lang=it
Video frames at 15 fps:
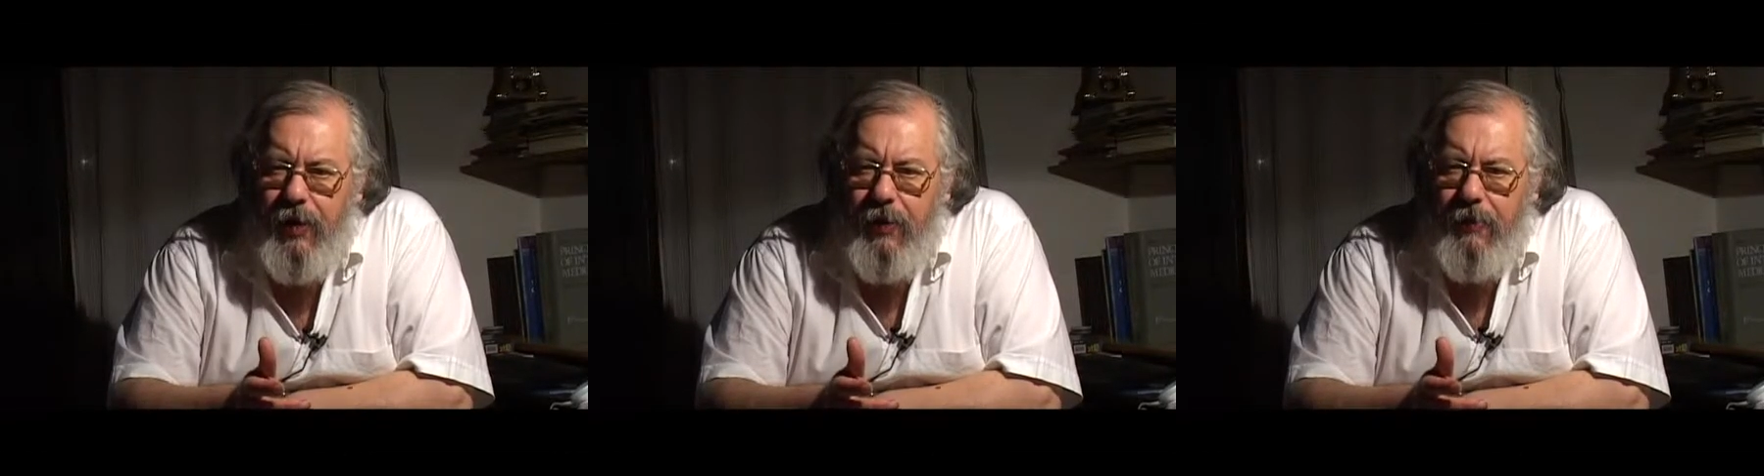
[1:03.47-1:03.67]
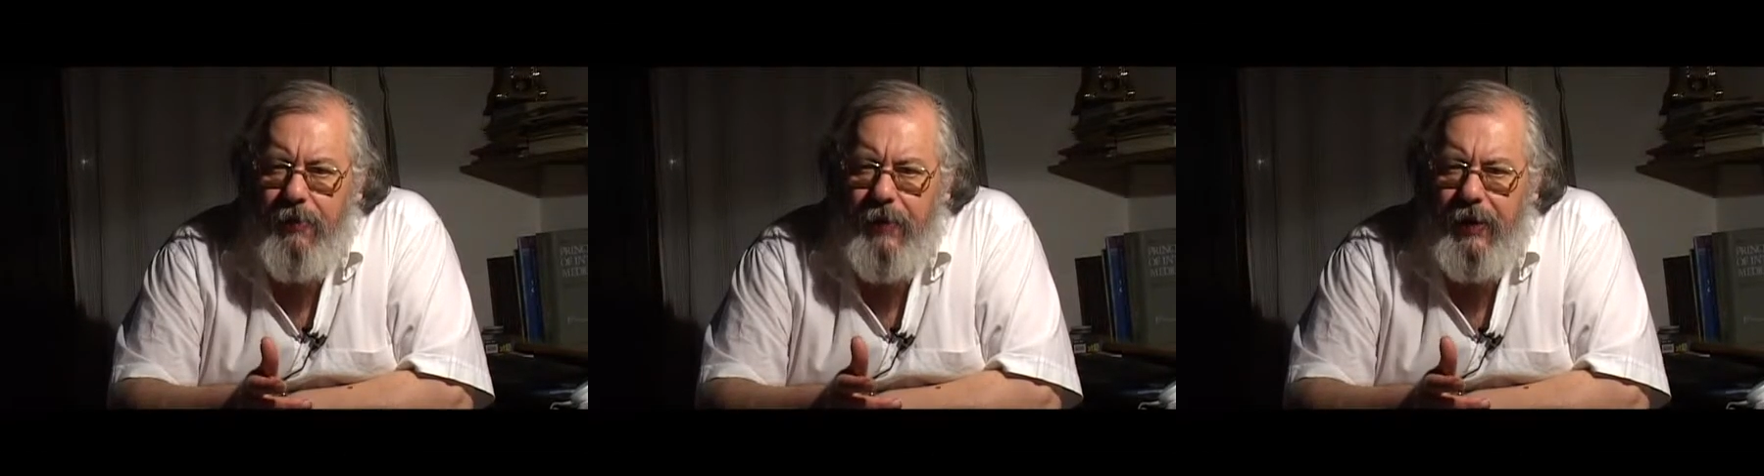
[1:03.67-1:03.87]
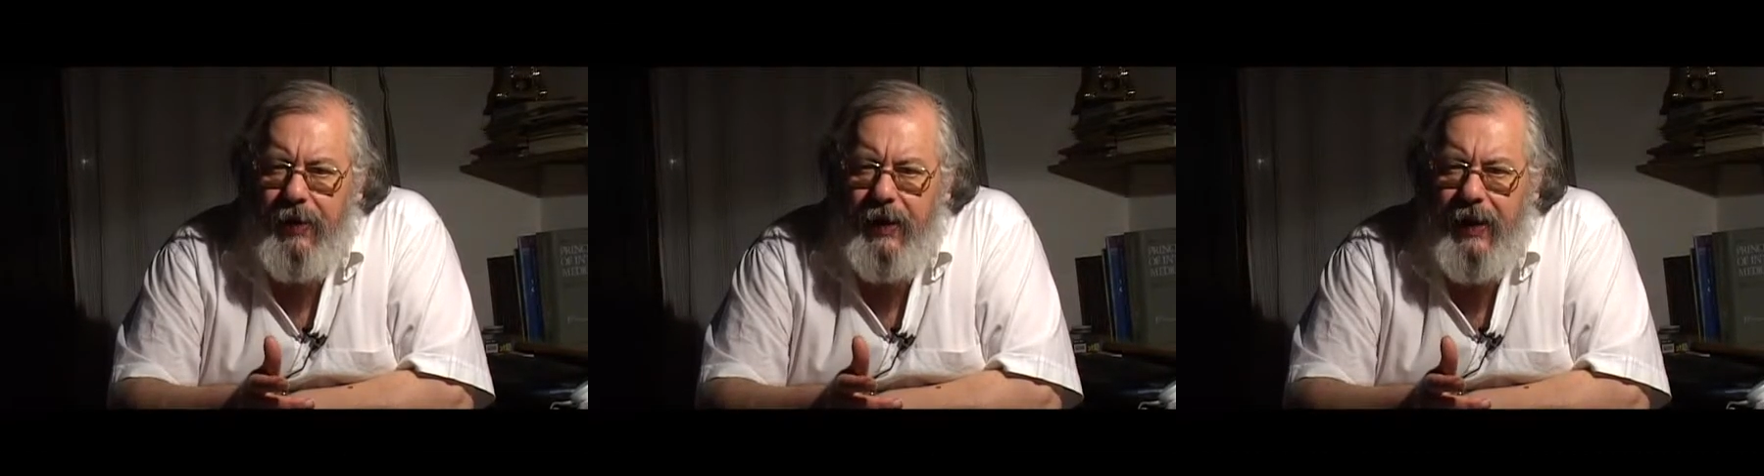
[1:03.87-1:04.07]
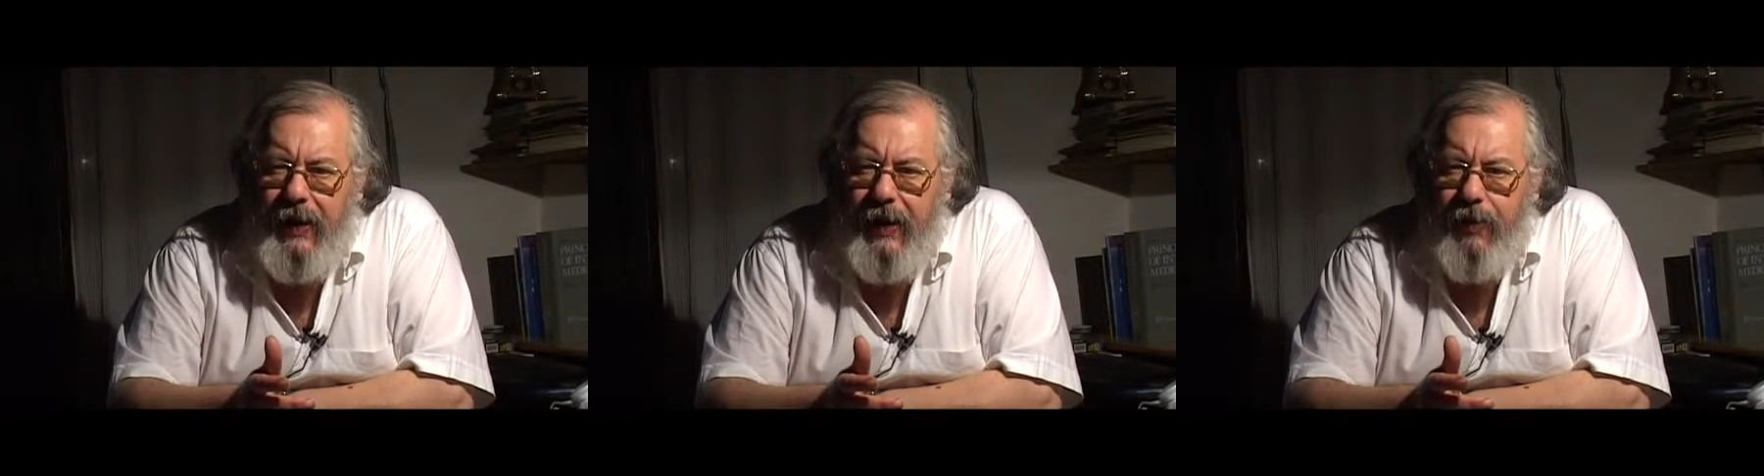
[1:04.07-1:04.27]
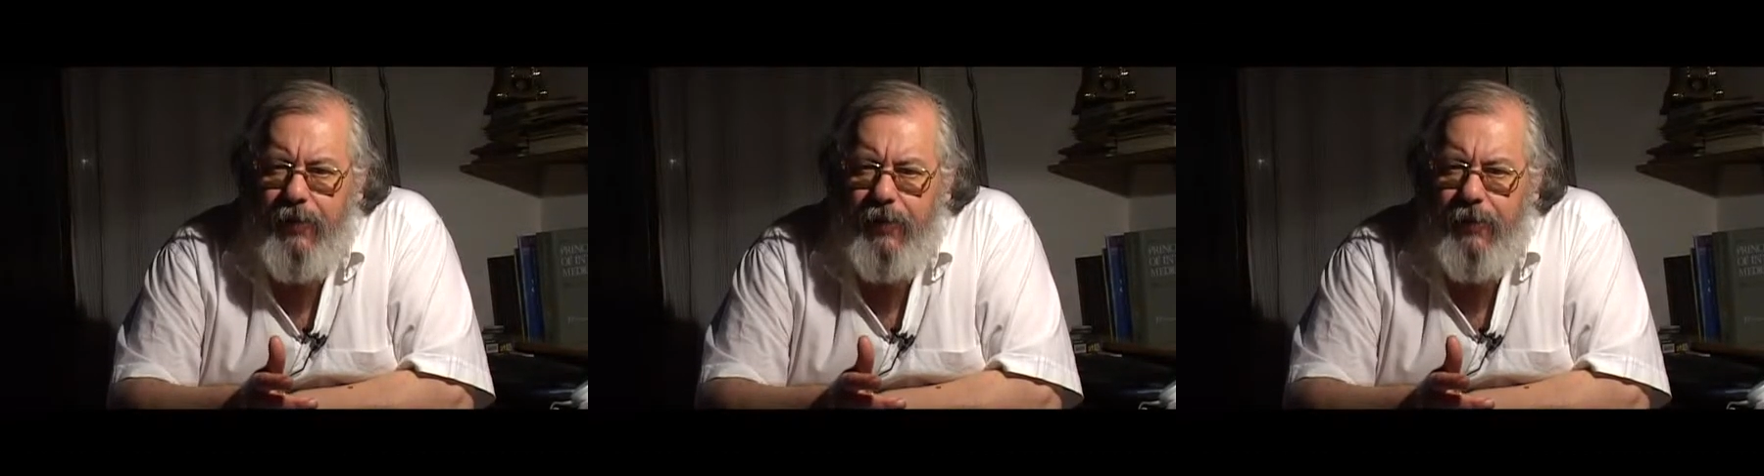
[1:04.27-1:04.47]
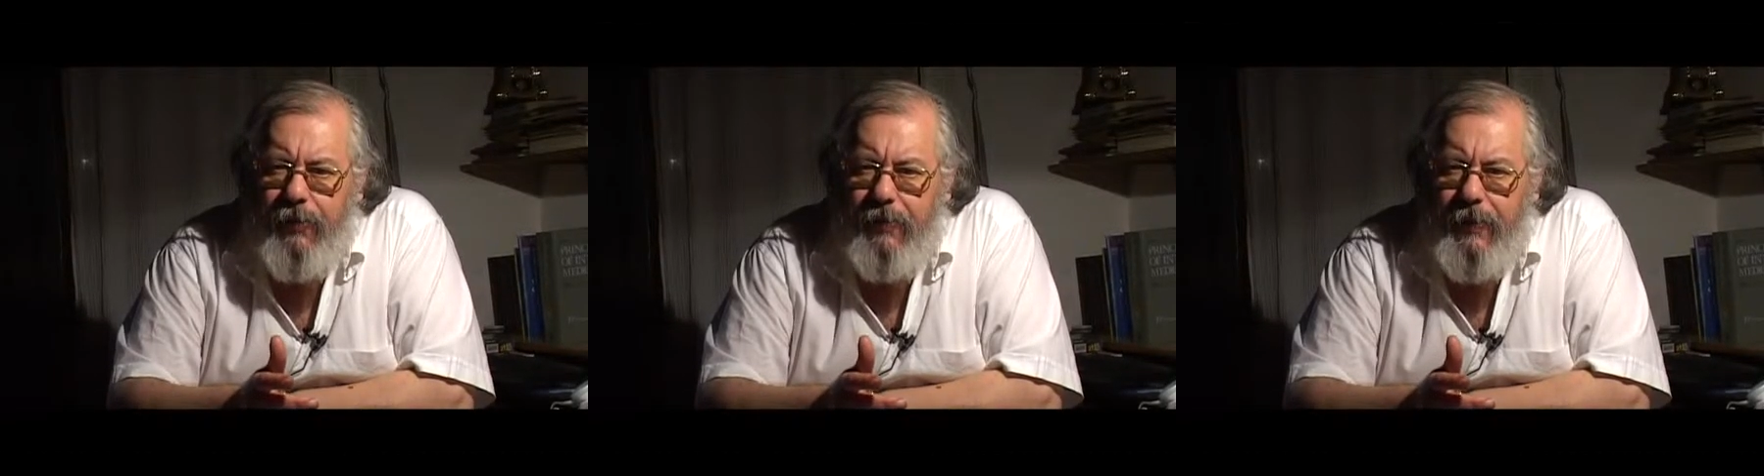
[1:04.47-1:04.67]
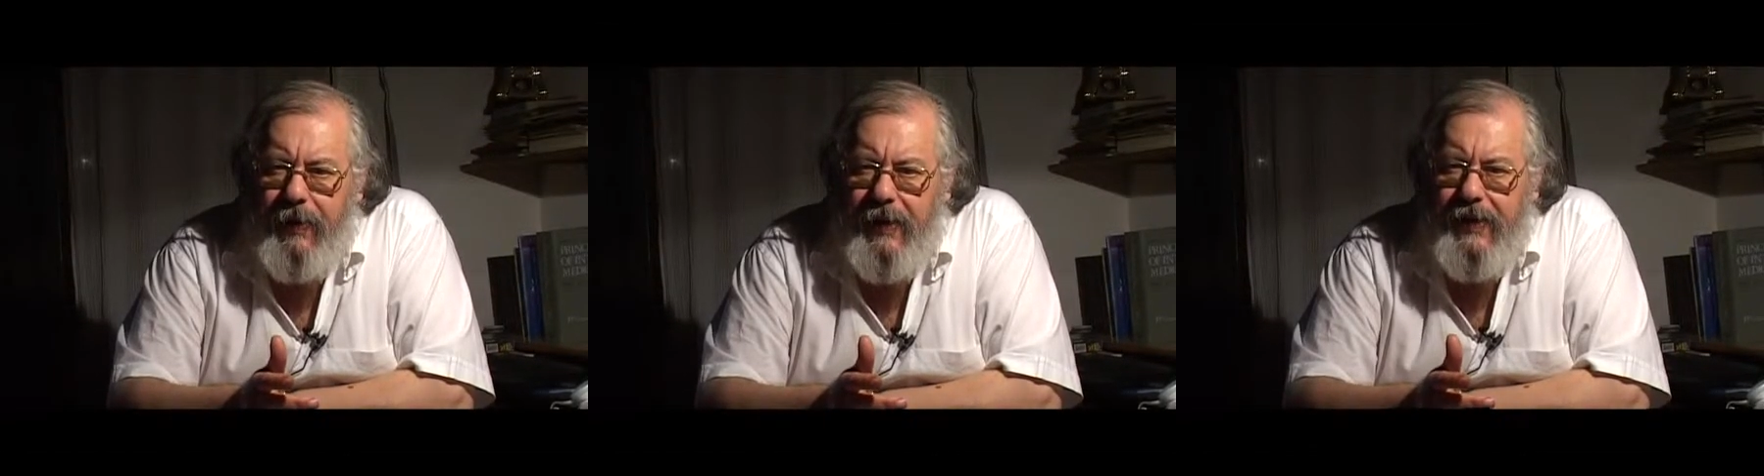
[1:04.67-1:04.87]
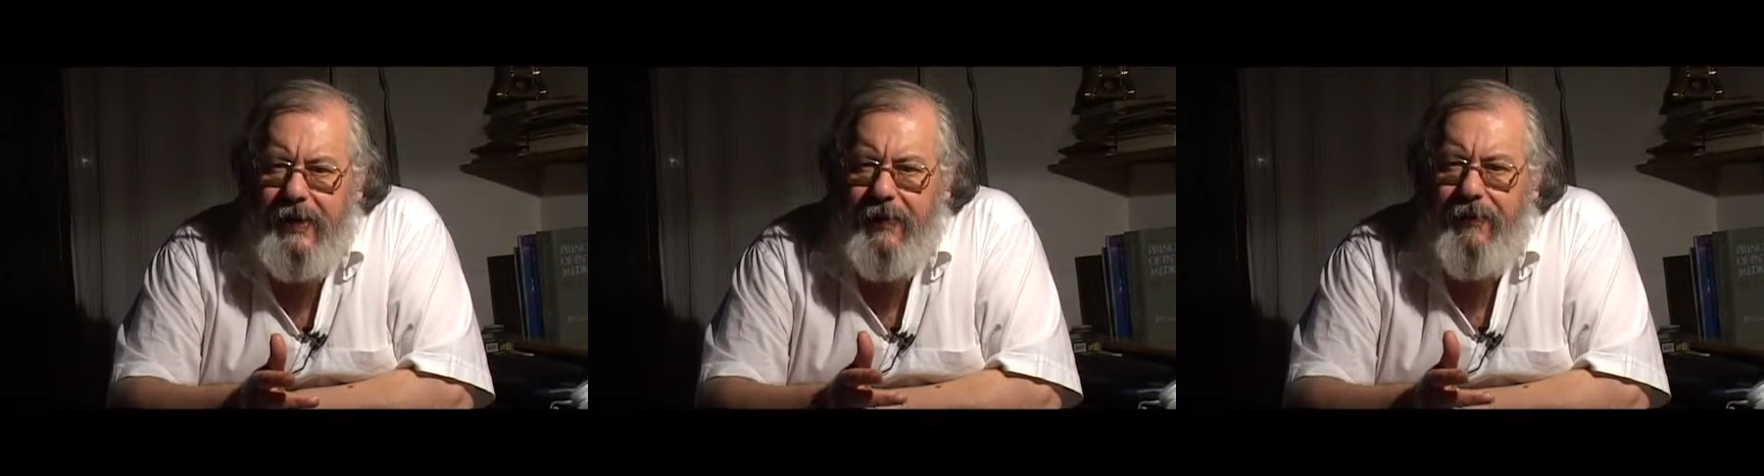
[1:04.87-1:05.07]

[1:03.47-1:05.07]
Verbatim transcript: perché la loro impresa